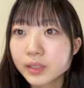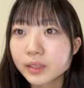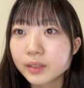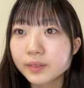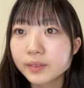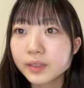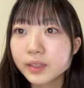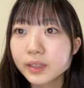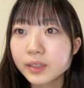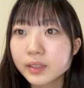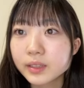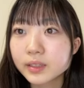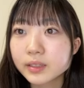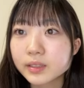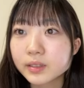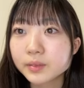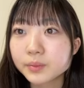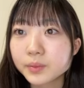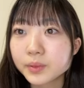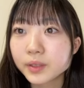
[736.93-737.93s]
食べたいんで
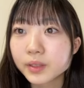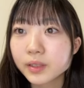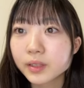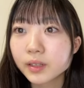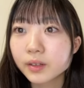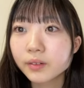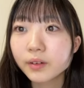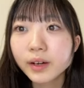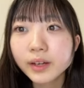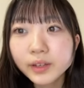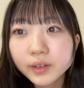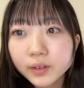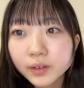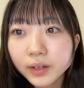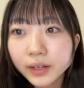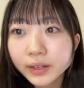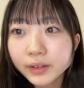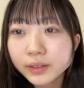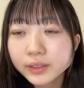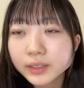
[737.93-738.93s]
すよもう一回おはようお
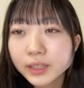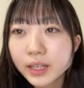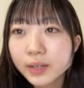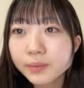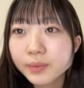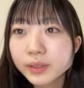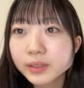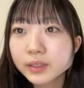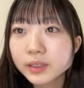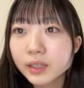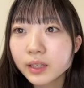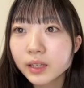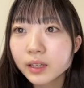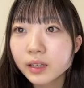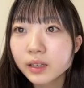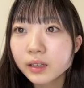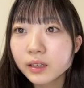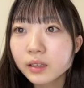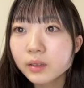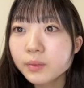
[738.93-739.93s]
はようございます
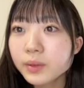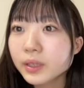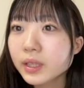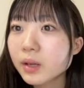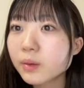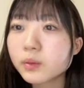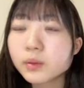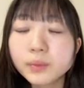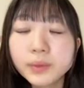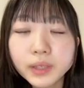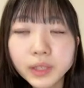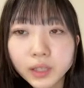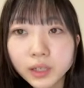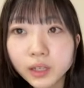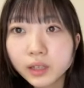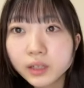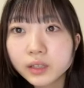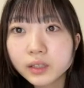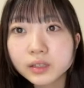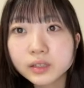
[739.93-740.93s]
夢多分見て
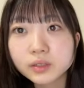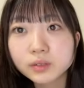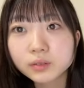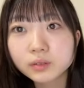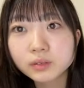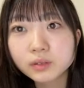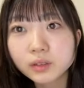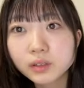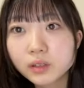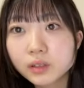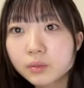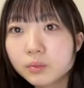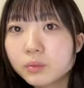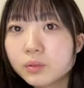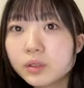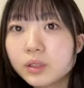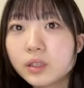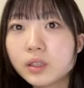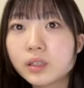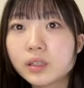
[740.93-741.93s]
ないんですよ
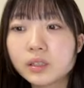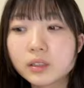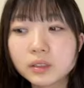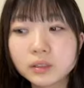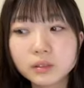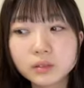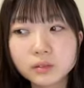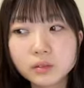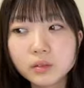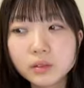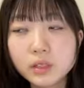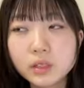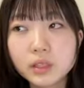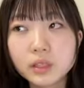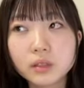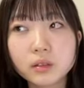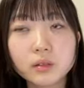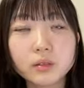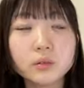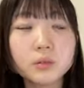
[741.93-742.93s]
もうね起き
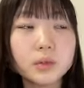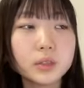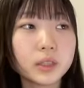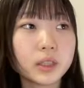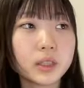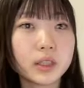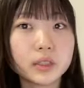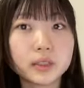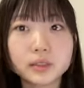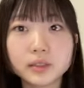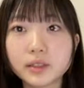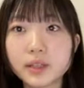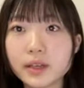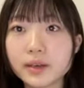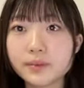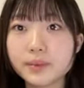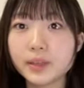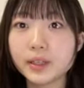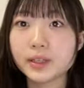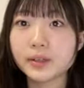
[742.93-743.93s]
ての覚えてなく
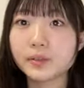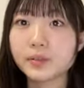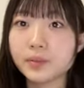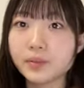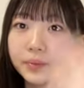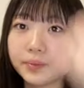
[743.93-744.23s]
て見たの